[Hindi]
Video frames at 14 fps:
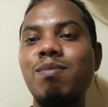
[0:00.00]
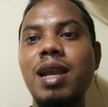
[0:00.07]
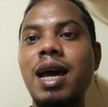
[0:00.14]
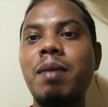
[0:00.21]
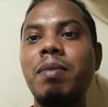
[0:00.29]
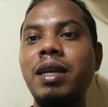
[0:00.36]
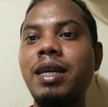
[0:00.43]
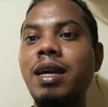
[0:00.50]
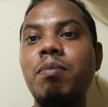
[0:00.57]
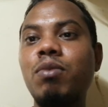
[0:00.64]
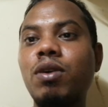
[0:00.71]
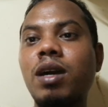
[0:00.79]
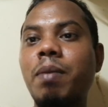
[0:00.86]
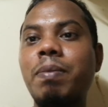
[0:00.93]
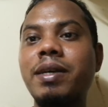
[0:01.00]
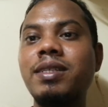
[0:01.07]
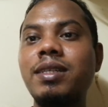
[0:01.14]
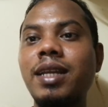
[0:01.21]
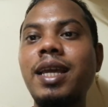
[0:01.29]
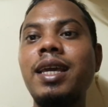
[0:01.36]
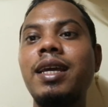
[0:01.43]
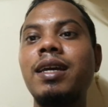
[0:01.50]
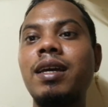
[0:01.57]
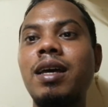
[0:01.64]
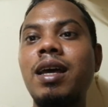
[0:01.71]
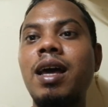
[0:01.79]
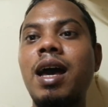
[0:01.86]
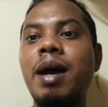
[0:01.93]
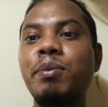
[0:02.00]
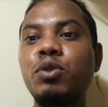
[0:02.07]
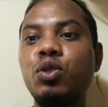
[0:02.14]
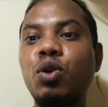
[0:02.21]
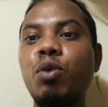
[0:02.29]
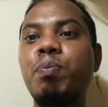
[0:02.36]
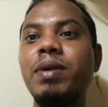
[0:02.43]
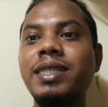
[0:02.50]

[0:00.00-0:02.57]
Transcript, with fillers: ब्लैक मनी हम लोग का पास नहीं है हम जो